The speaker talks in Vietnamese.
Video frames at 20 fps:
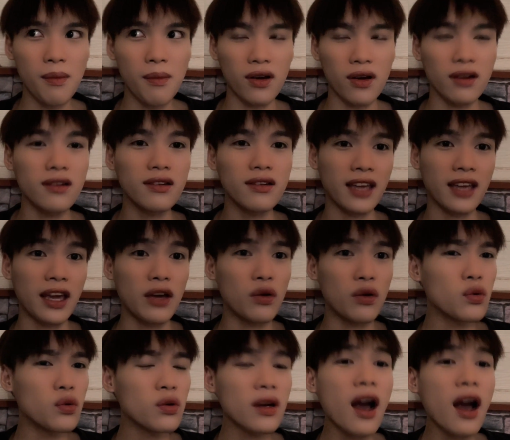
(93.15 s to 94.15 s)
mọi người
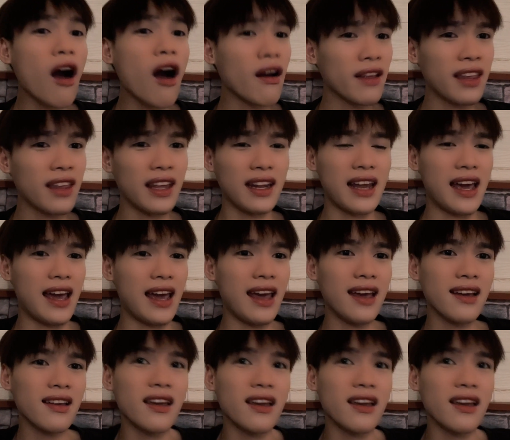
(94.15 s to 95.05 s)
kiểu coi chỉ để